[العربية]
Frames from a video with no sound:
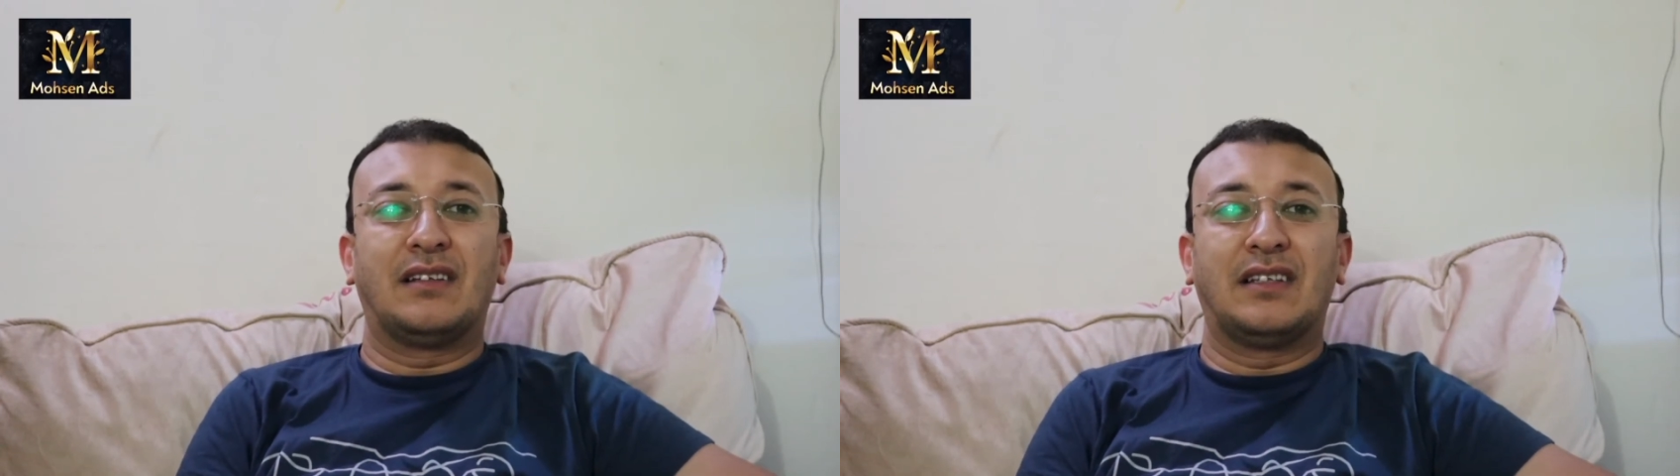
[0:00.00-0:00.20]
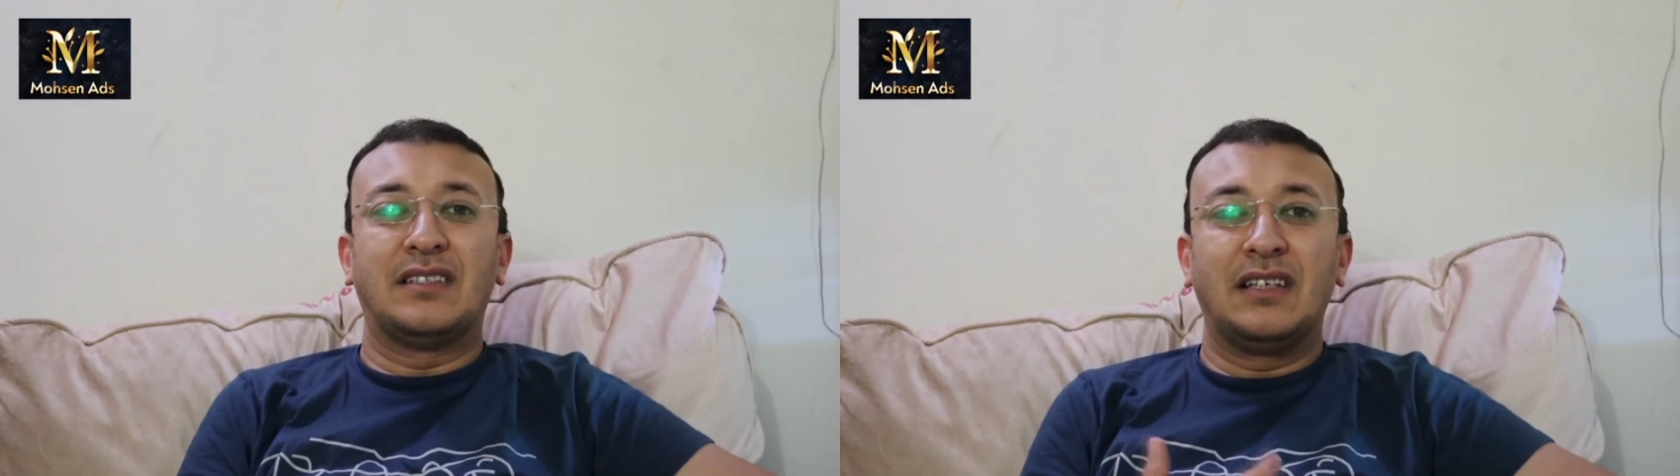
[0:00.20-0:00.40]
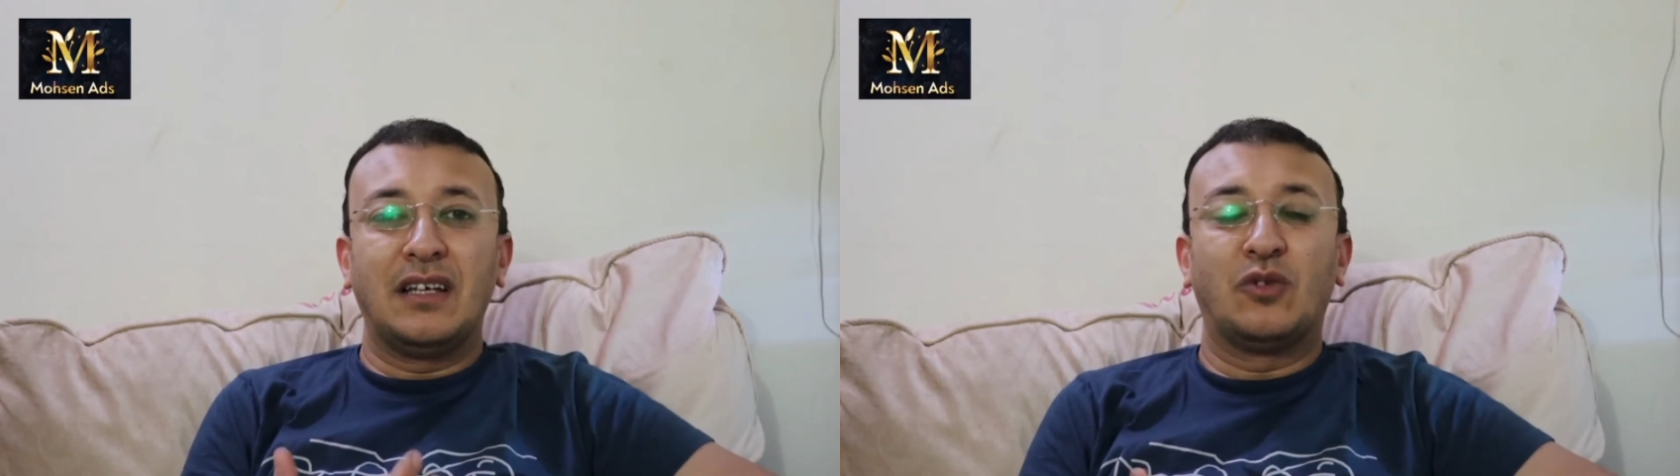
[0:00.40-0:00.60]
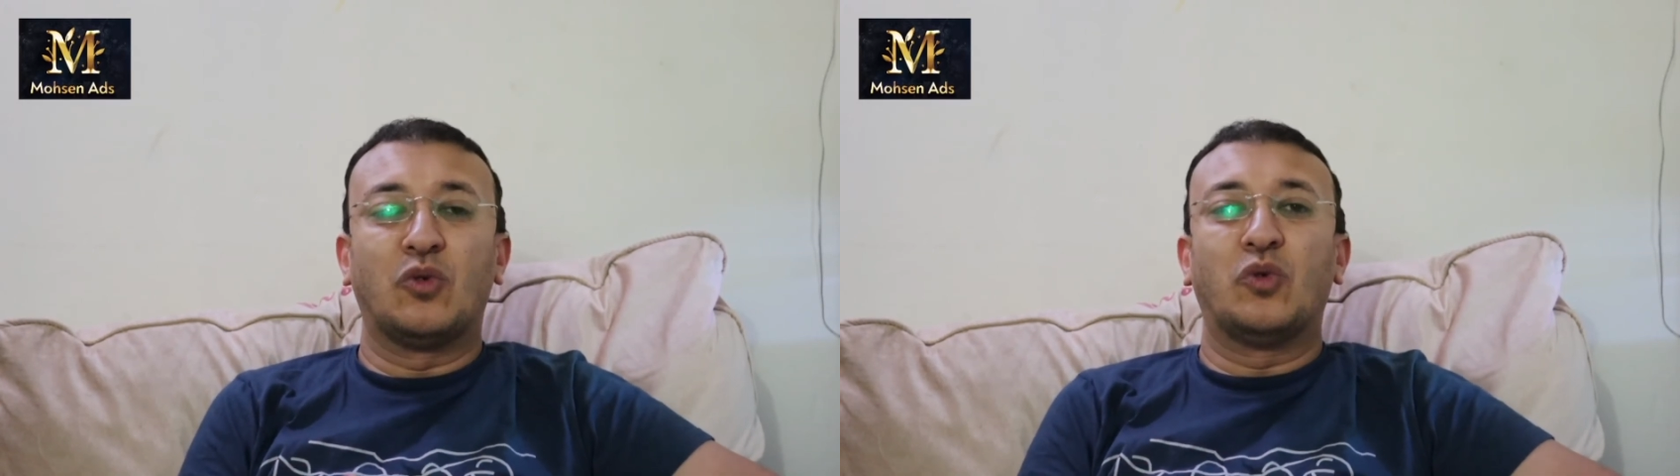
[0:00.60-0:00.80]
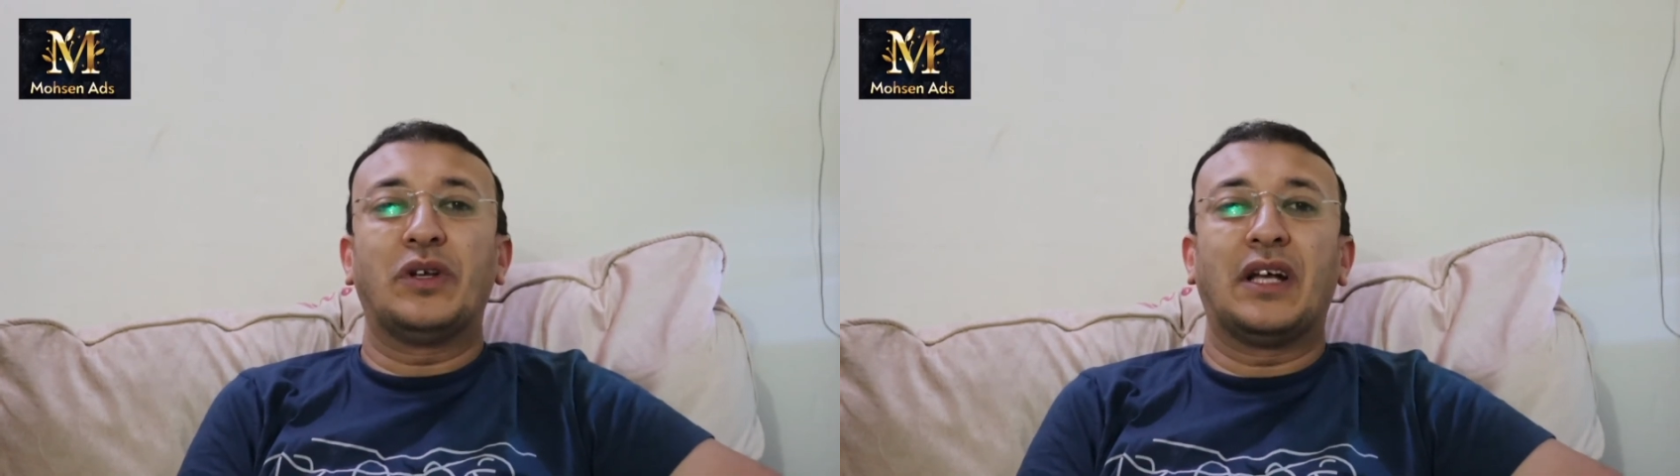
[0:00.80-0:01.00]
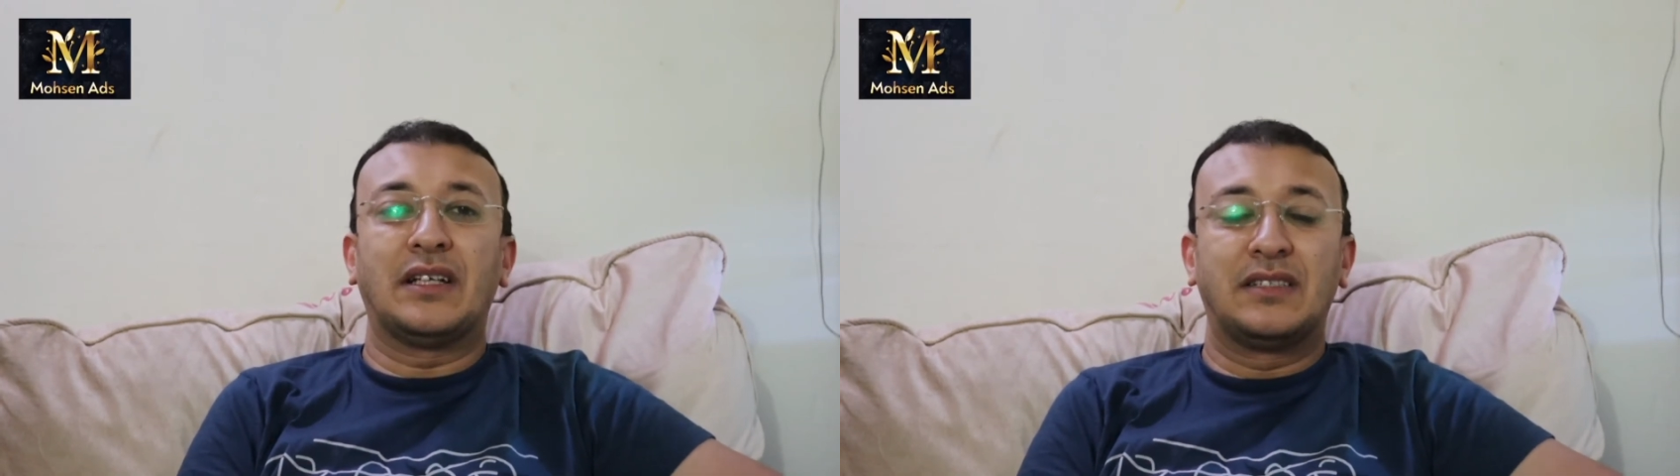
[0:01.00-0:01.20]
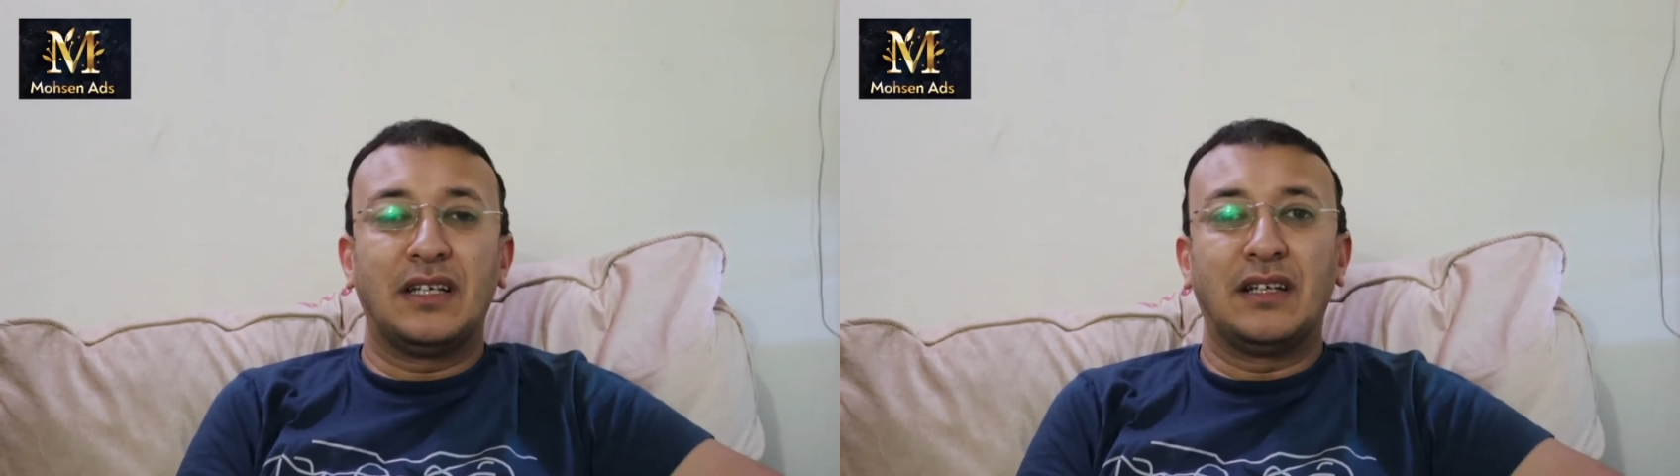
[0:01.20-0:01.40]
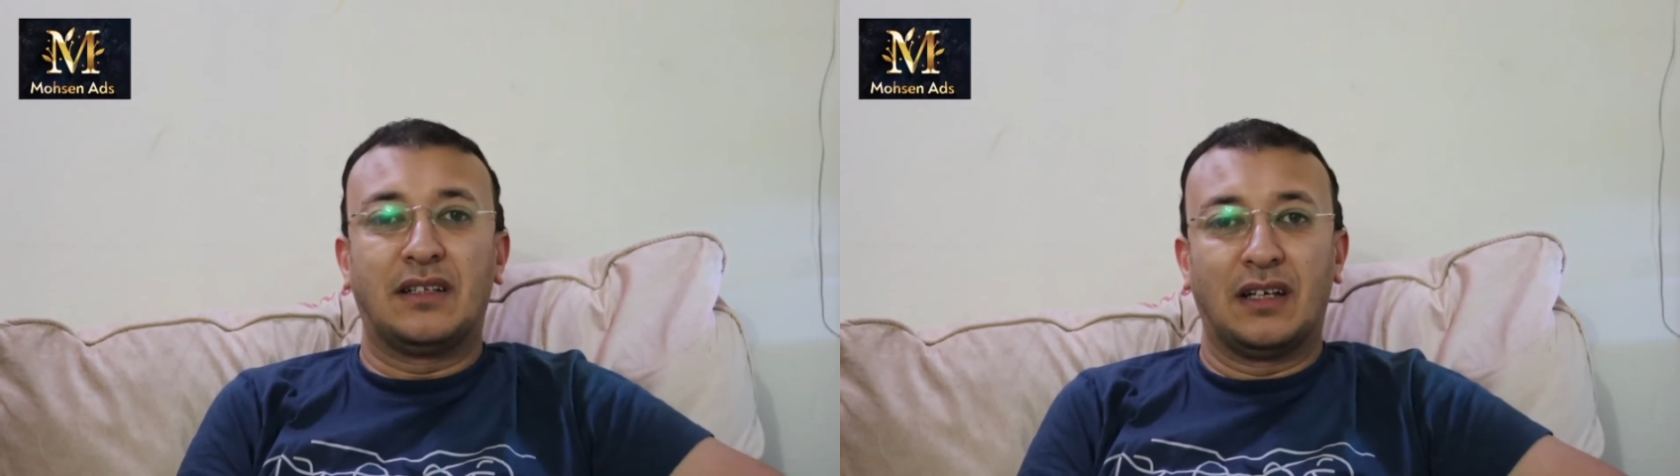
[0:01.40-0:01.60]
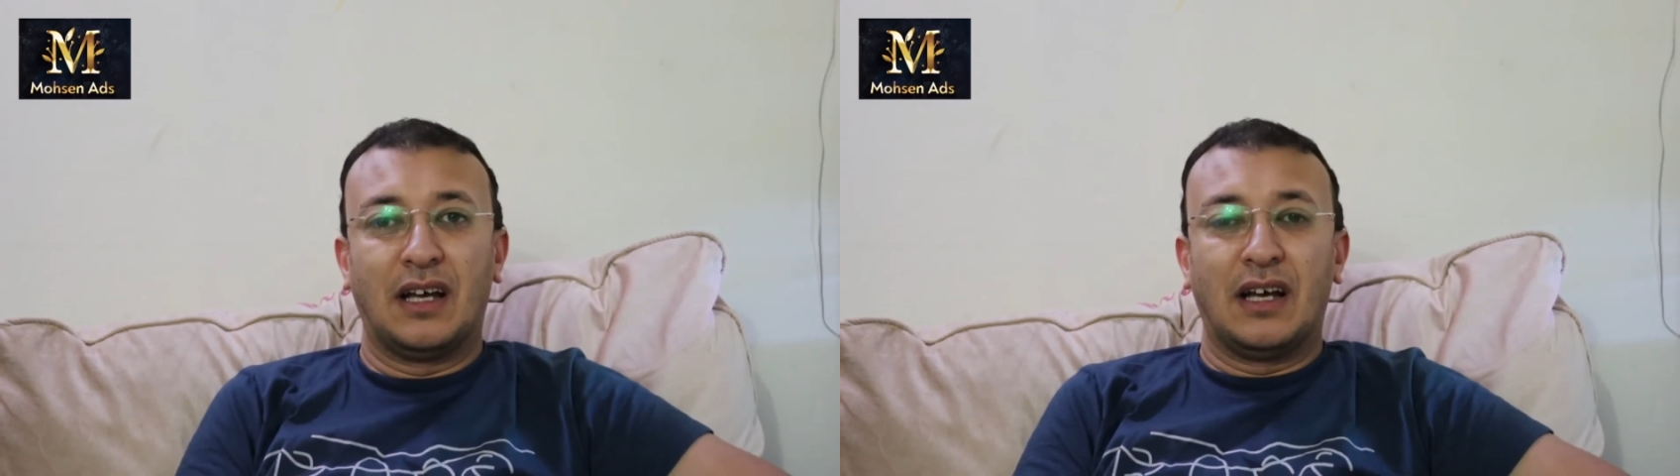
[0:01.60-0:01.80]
تزيد قوتها تزيد